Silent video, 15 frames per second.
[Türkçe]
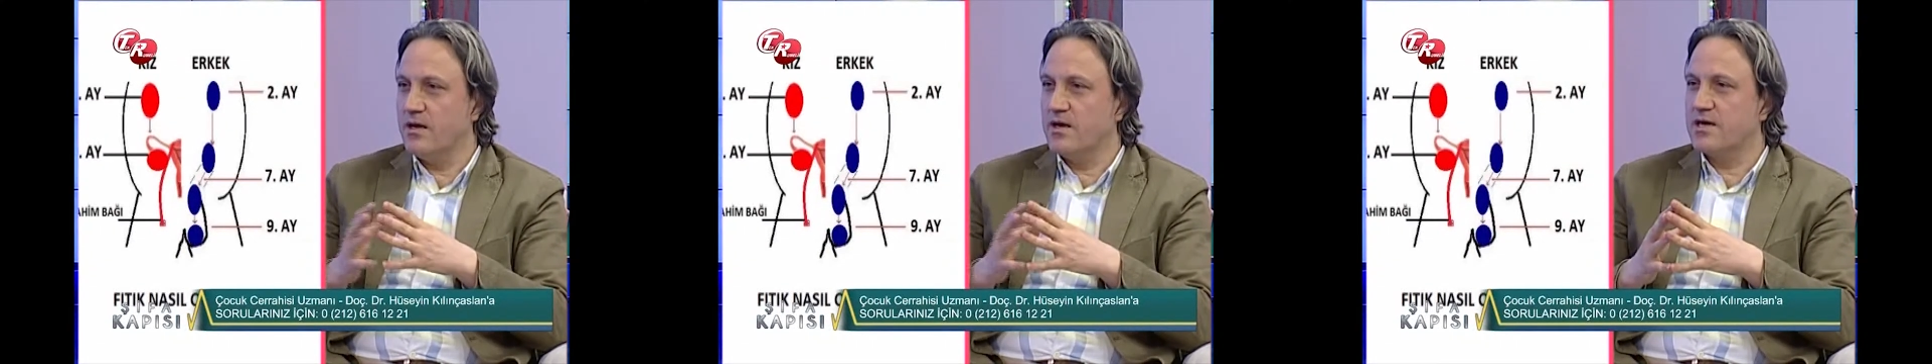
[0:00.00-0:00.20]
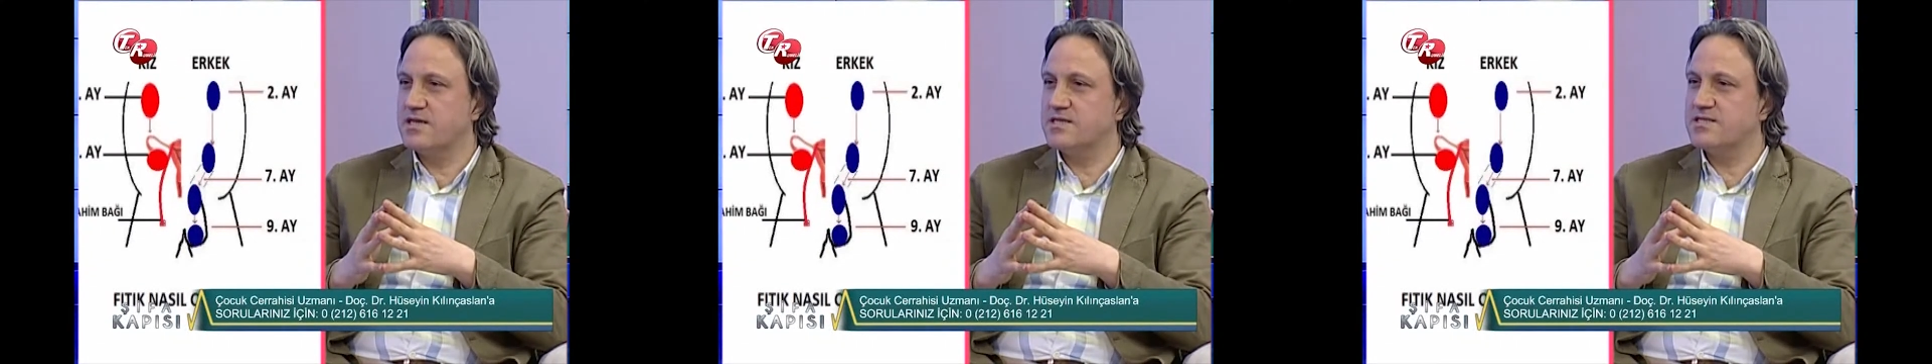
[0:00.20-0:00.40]

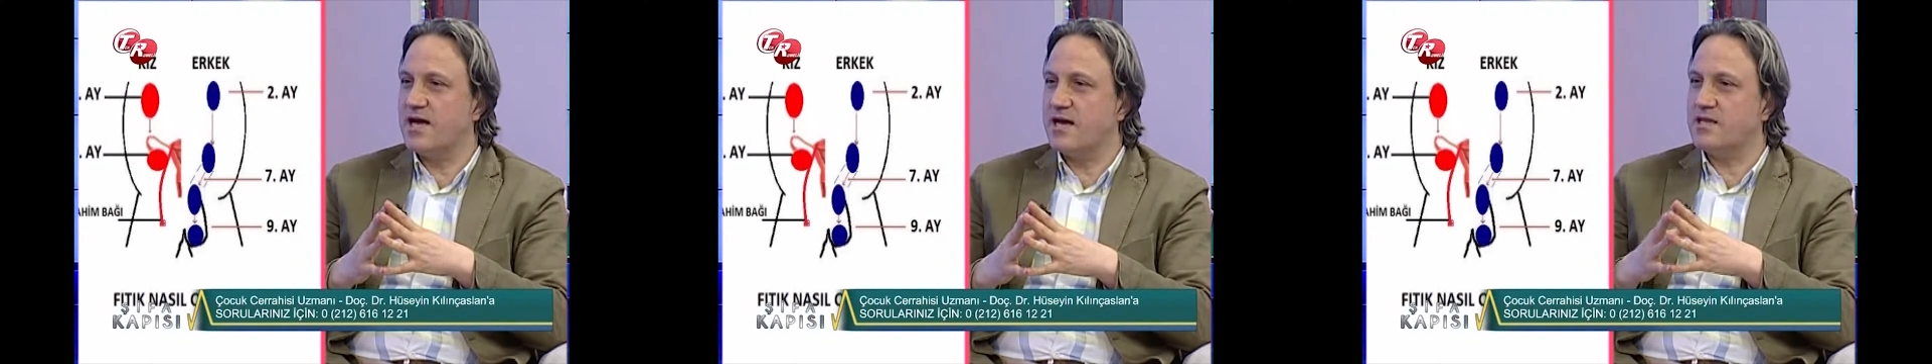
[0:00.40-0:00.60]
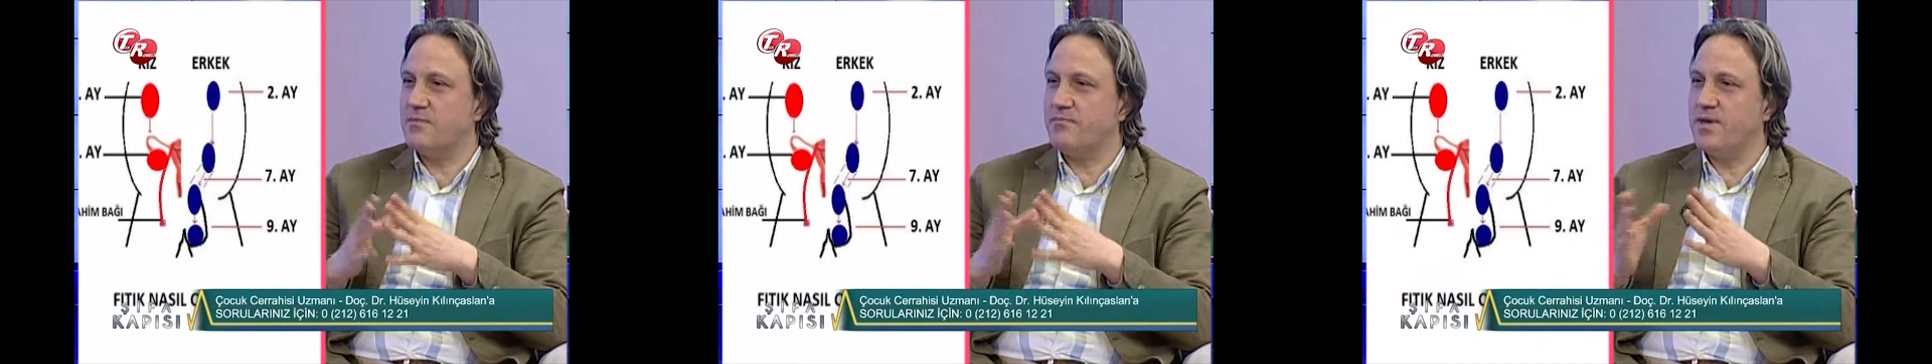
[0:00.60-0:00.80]

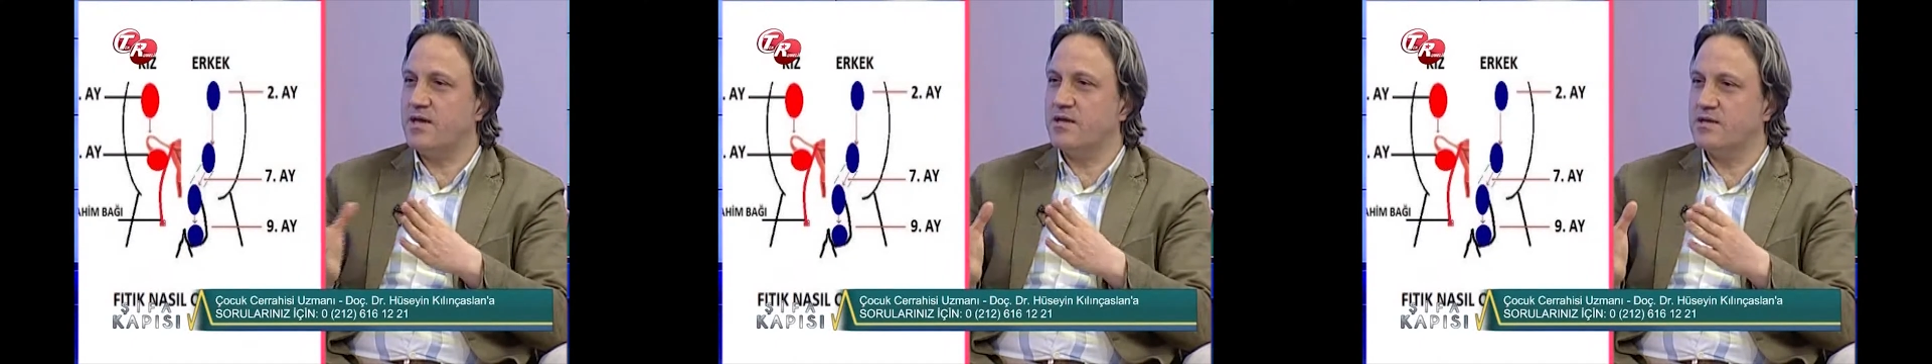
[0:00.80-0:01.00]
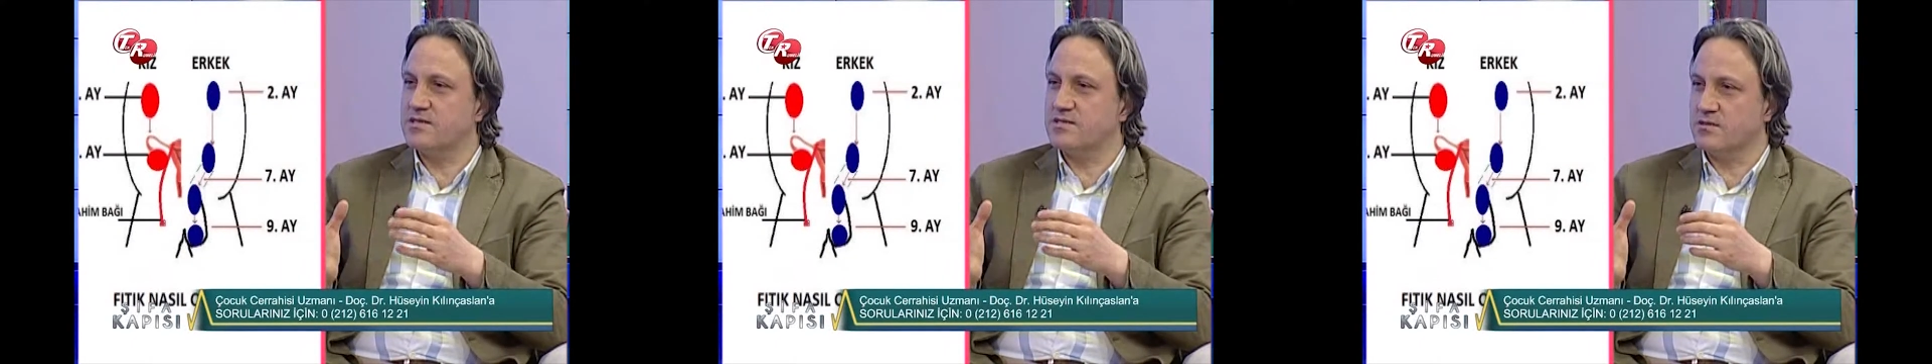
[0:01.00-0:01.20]
Kızlarda
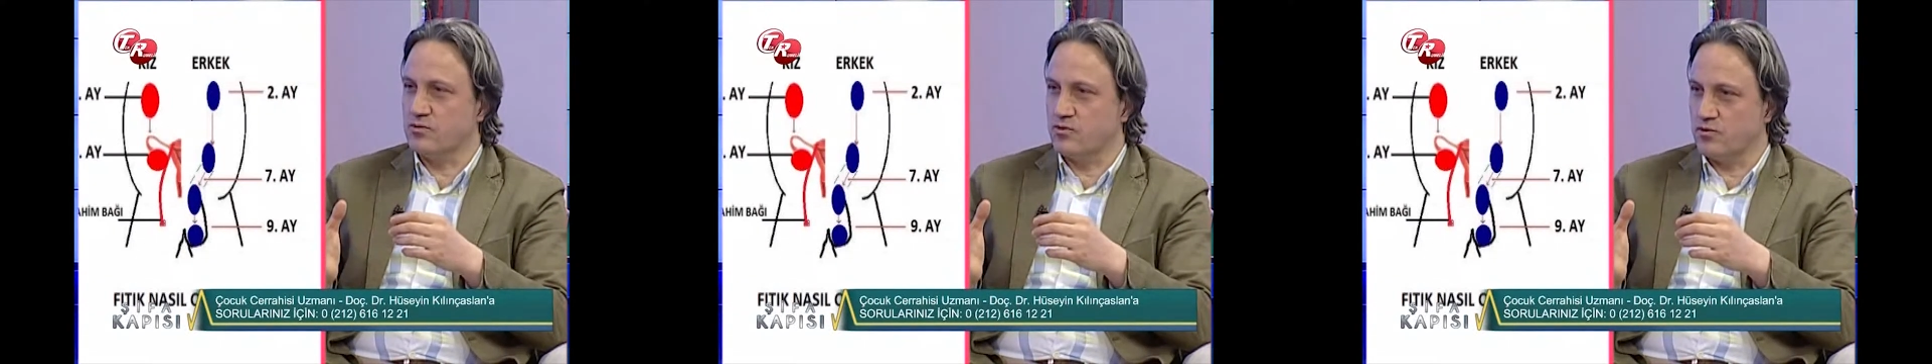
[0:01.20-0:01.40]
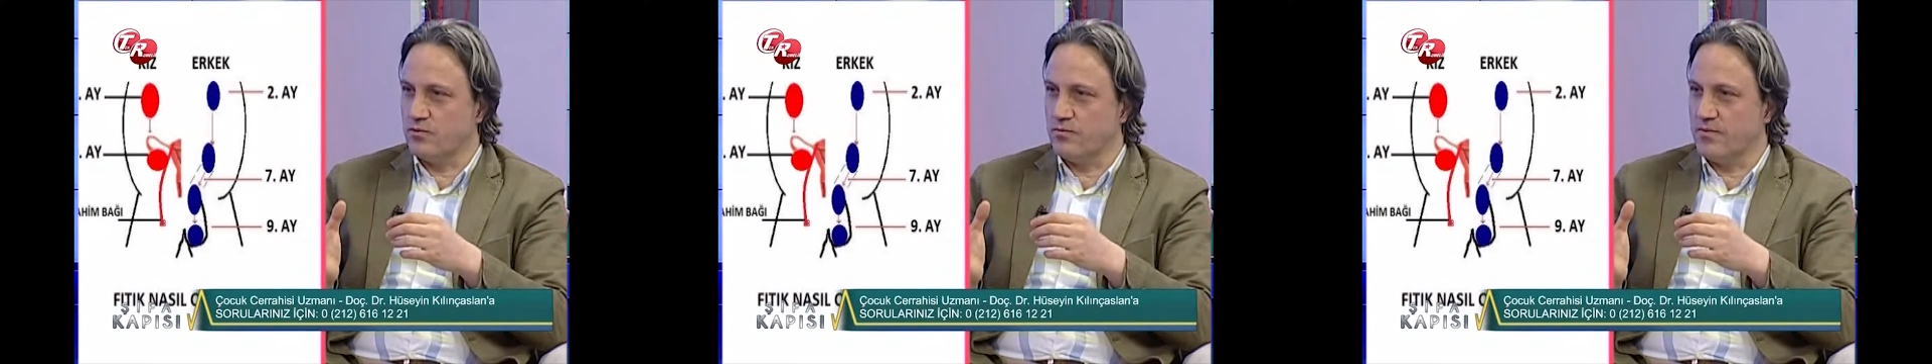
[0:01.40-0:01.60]
peki nasıl
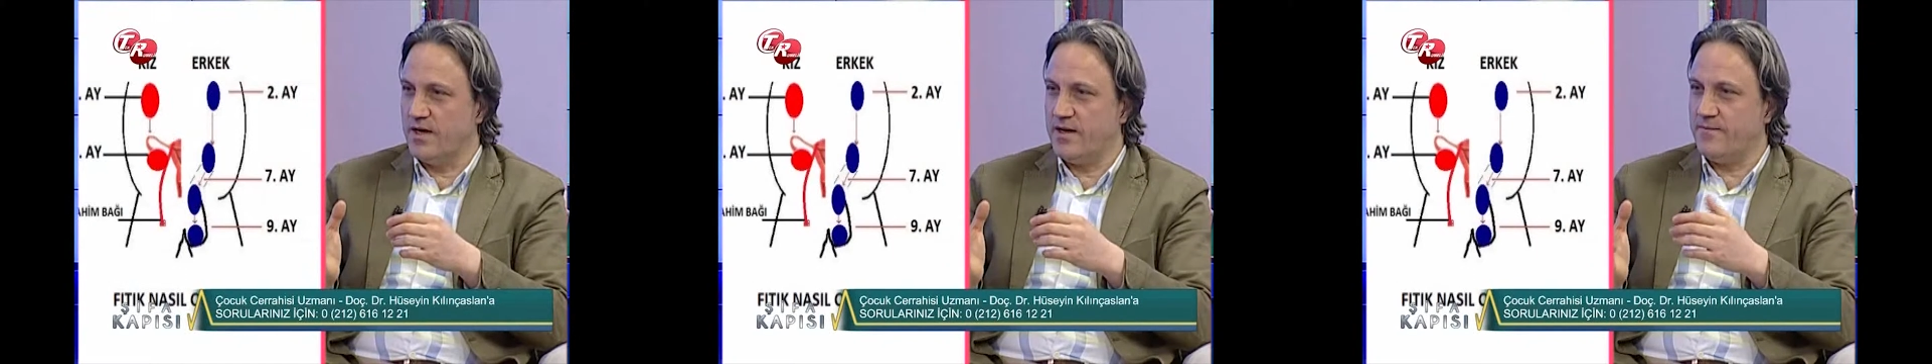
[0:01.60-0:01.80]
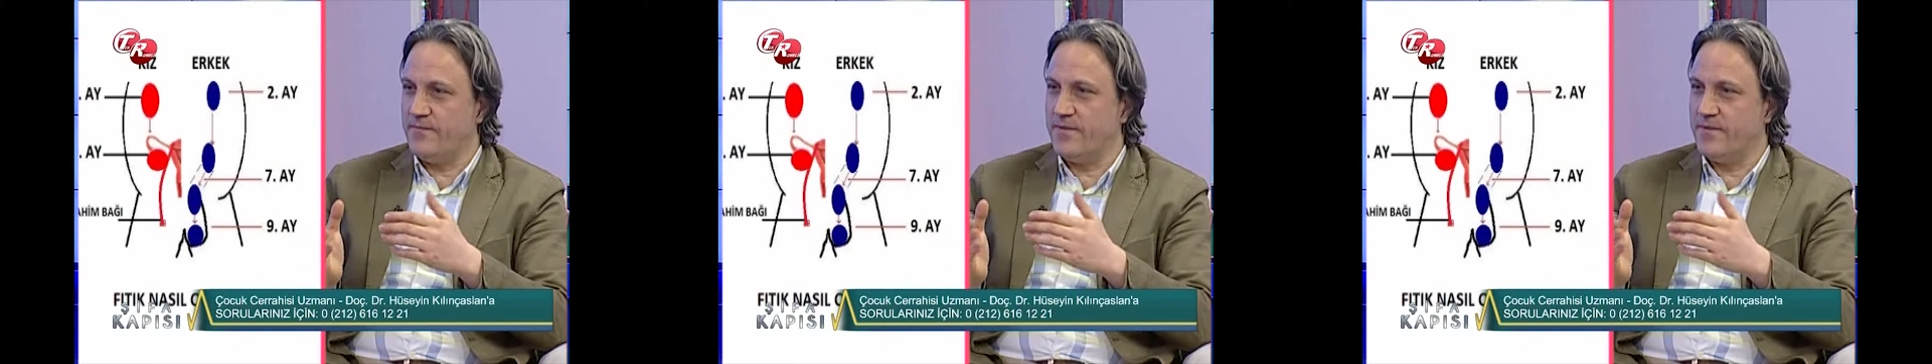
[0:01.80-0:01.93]
durum var? Evet.